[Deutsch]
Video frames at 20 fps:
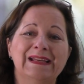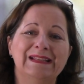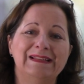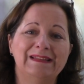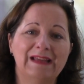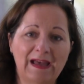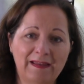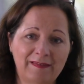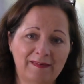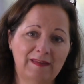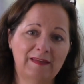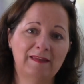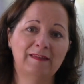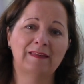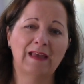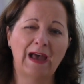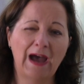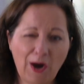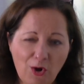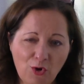Das
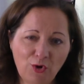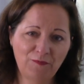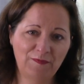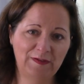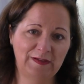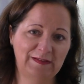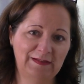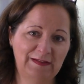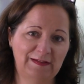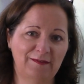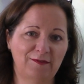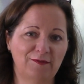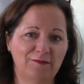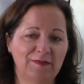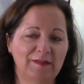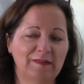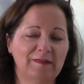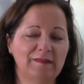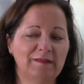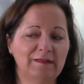ist auch wichtig zu
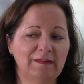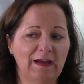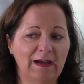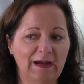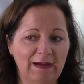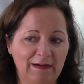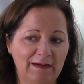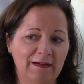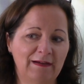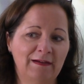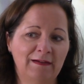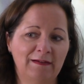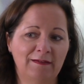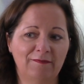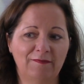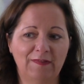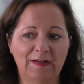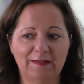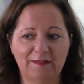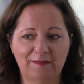wissen, a,
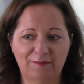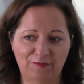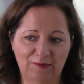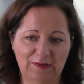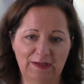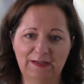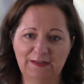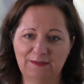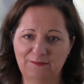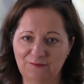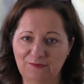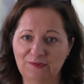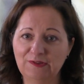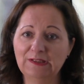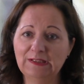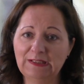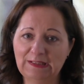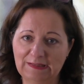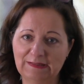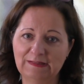weil das vielleicht
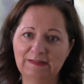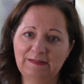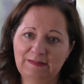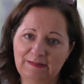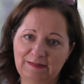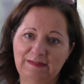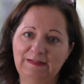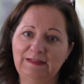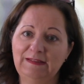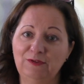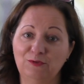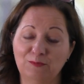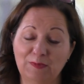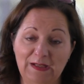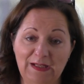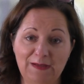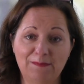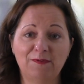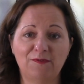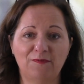wirklich die
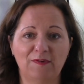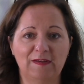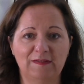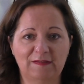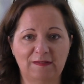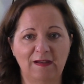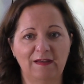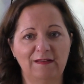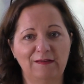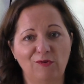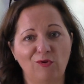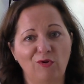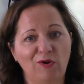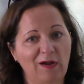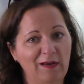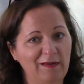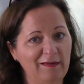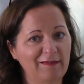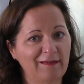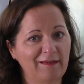Überlebensfähigkeit der
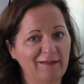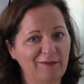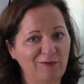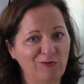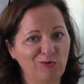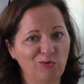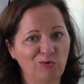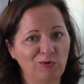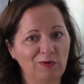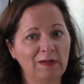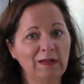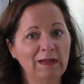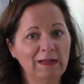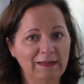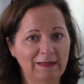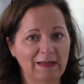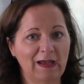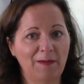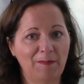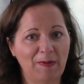Organisation
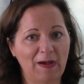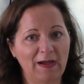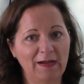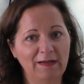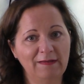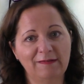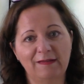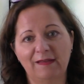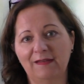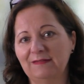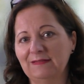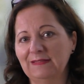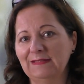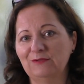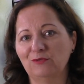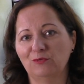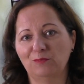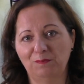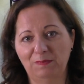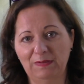ja
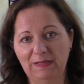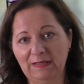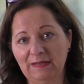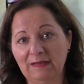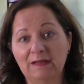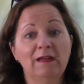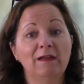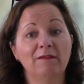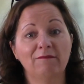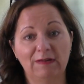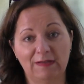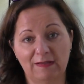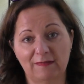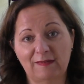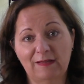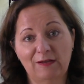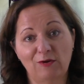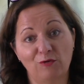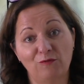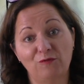beeinträchtigt und b, weil das
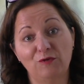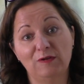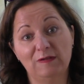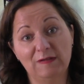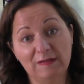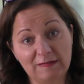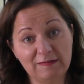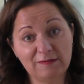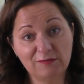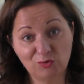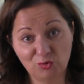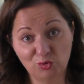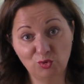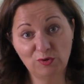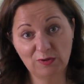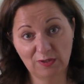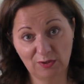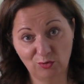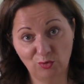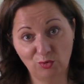dann auch für dich ein
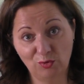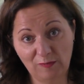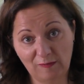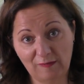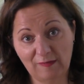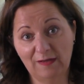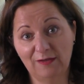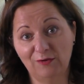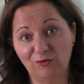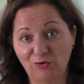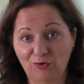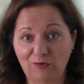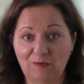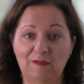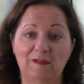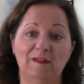guter Grund sein könnte,